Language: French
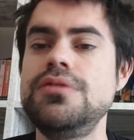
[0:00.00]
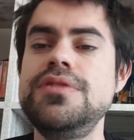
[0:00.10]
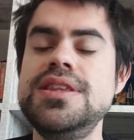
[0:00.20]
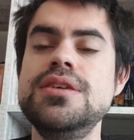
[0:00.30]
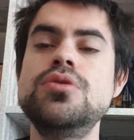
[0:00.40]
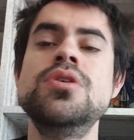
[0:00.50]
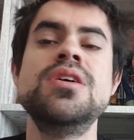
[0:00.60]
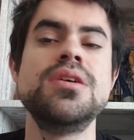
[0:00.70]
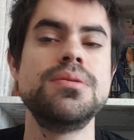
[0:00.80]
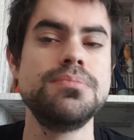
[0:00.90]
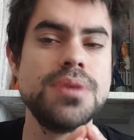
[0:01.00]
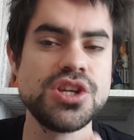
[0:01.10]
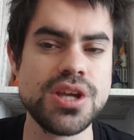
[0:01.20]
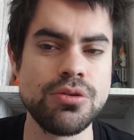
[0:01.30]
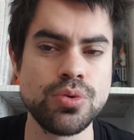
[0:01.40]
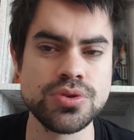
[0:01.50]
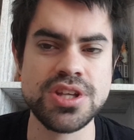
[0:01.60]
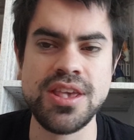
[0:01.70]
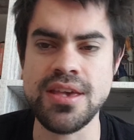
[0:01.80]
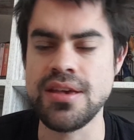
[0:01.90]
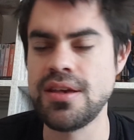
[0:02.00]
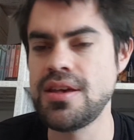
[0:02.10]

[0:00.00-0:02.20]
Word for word: vidéo, mes chaînes conseillées.